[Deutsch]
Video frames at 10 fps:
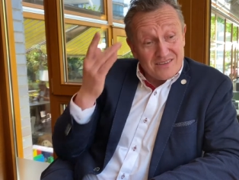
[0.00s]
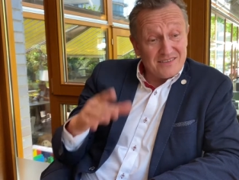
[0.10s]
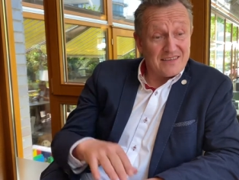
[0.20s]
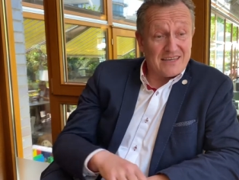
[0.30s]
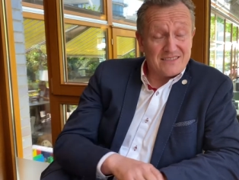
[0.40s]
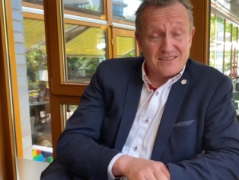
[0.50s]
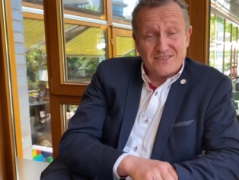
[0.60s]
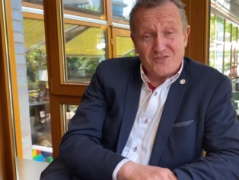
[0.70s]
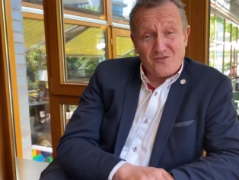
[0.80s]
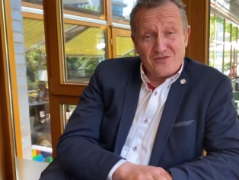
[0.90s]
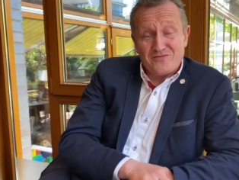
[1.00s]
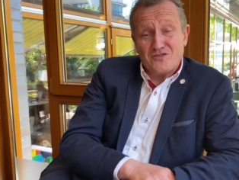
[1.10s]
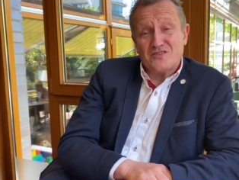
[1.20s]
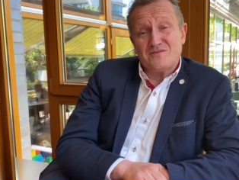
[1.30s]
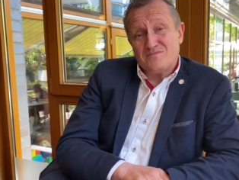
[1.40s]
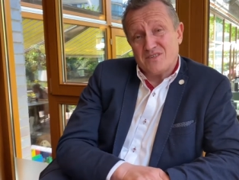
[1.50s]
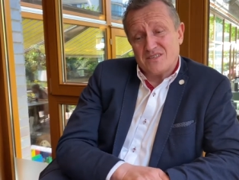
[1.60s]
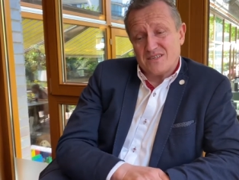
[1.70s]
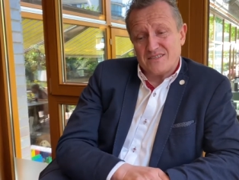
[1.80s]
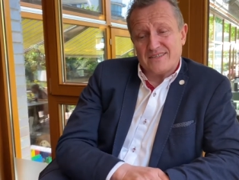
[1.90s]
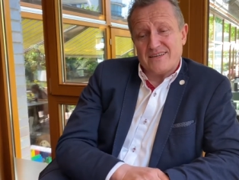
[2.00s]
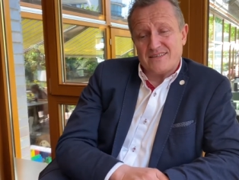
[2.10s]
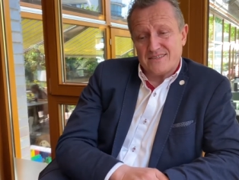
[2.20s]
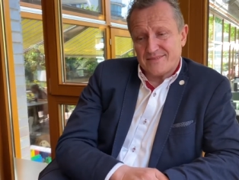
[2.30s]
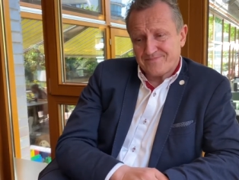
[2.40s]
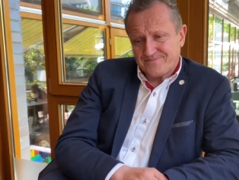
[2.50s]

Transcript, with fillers: Ein Tränchen ist auch geflossen, bin ich ganz ehrlich.